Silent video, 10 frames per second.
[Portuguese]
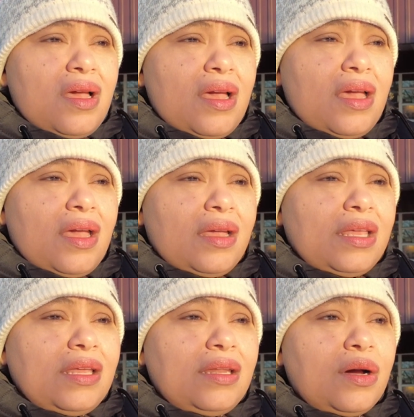é,
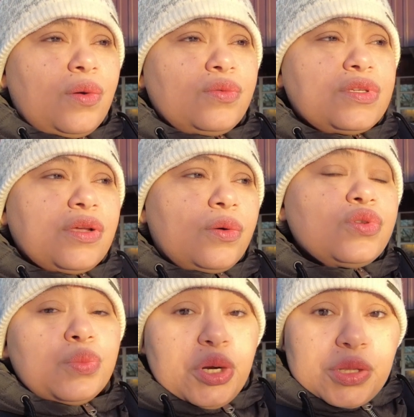que não são
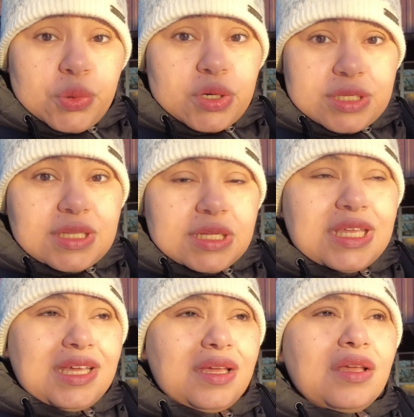os moradores
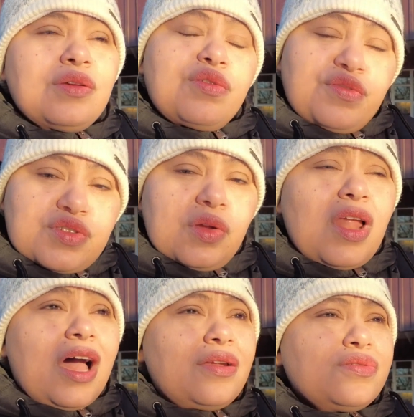daqui e os
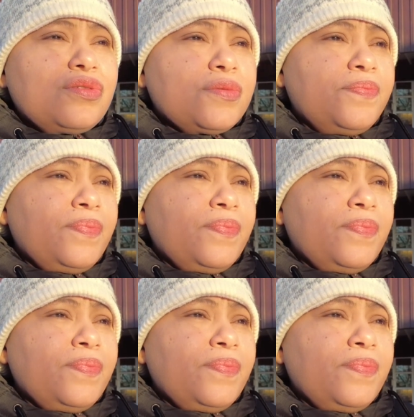funcionários.